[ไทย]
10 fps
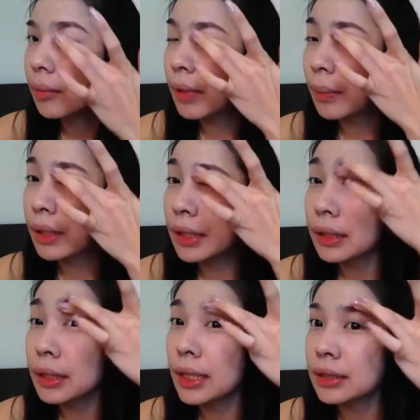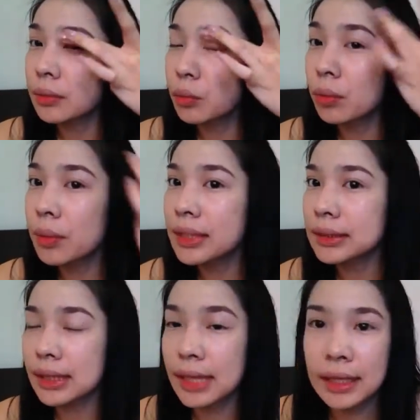Maybelline Clear Smooth BB
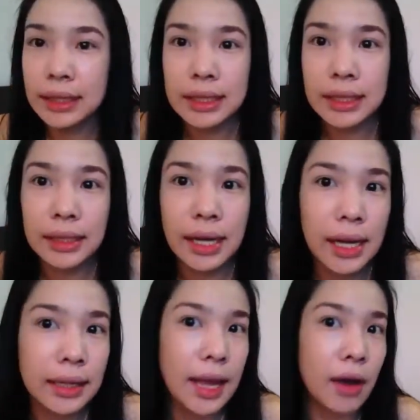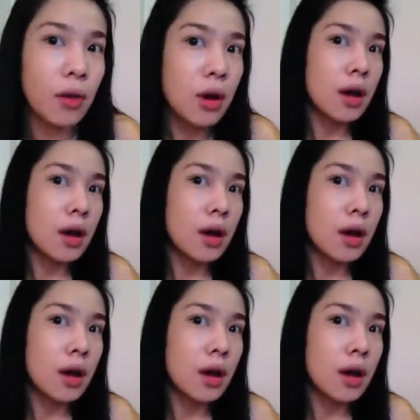Stick แท่งนี้นะคะแล้ว